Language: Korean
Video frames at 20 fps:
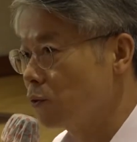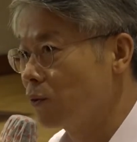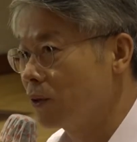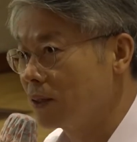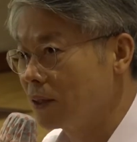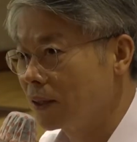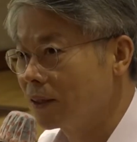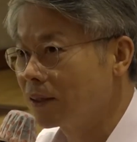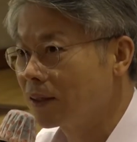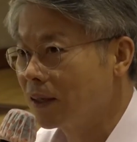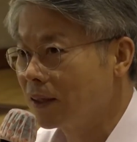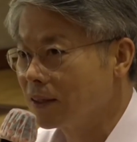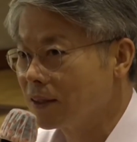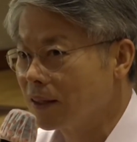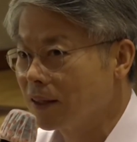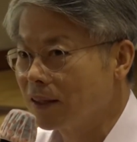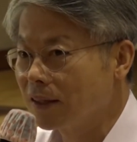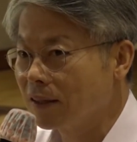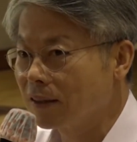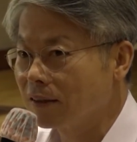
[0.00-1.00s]
소환제 이렇게 이제
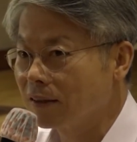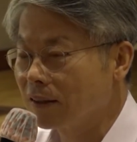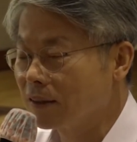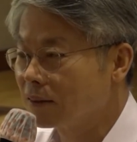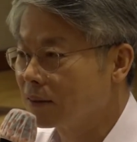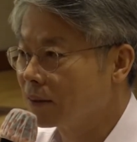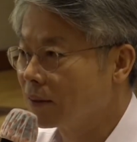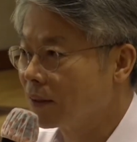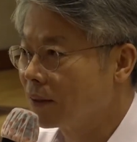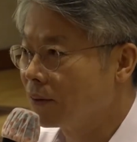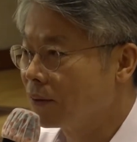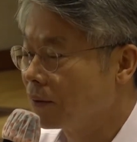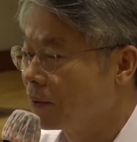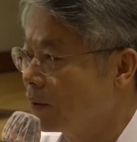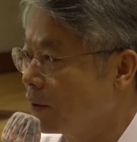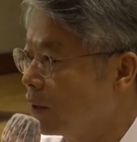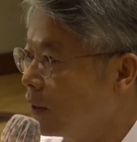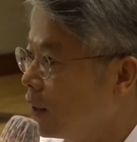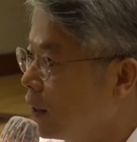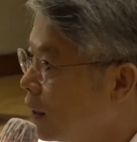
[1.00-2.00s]
해야 될 것 같은데요.
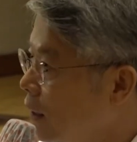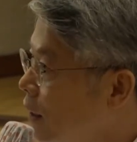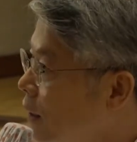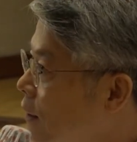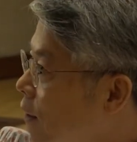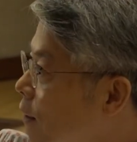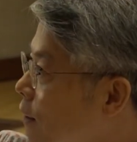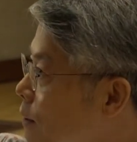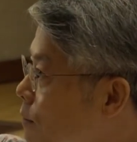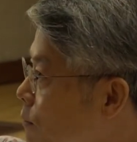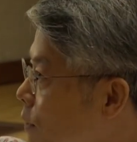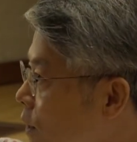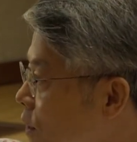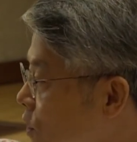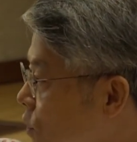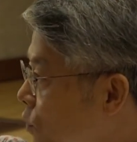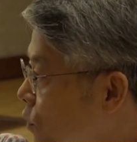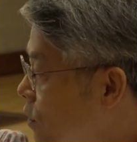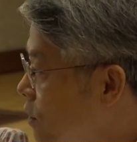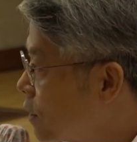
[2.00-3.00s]
그런
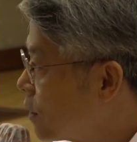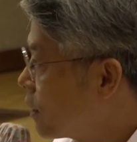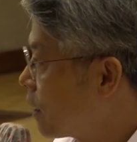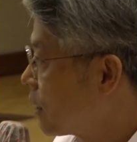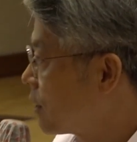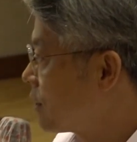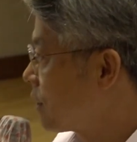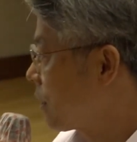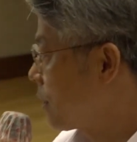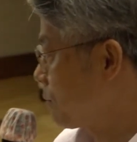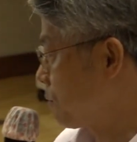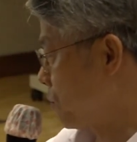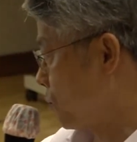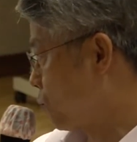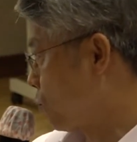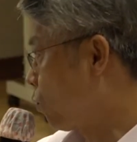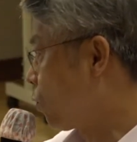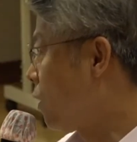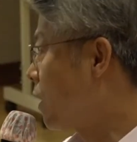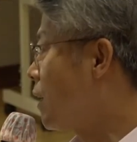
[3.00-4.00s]
방식으로 해서 일하는 사람을
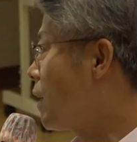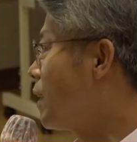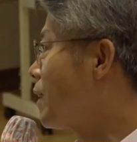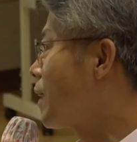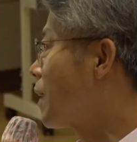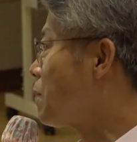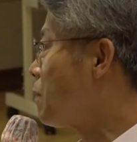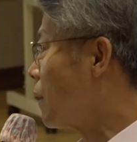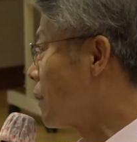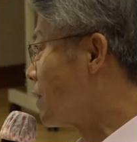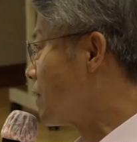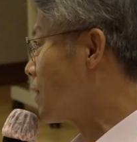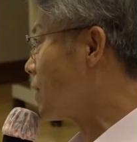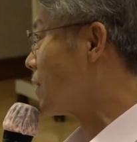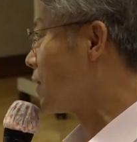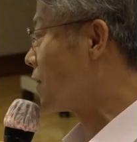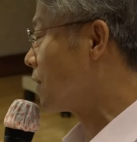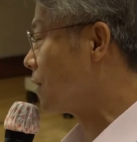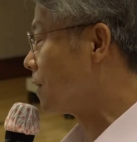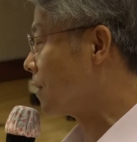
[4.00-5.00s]
골라내는 게
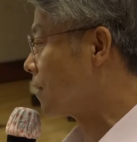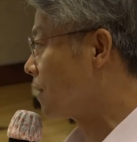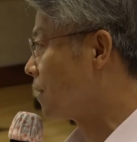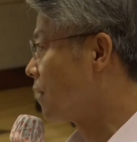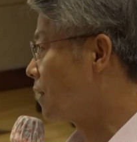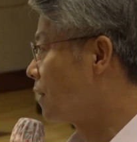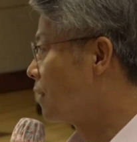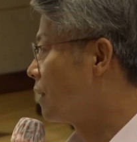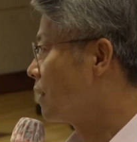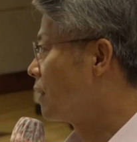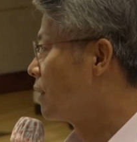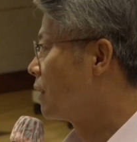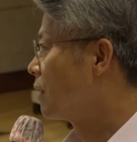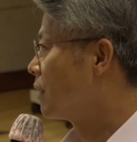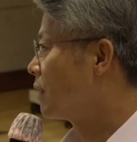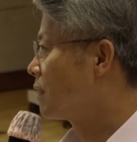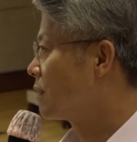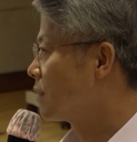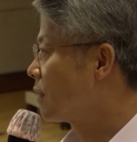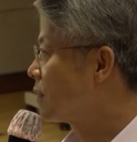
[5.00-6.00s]
맞지.
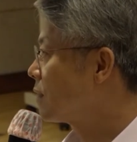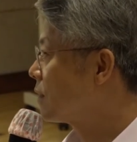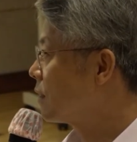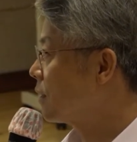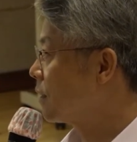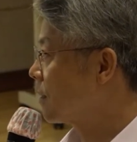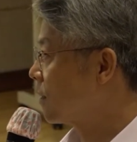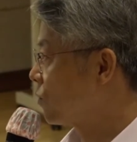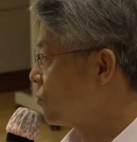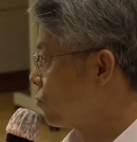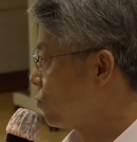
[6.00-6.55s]
째째하게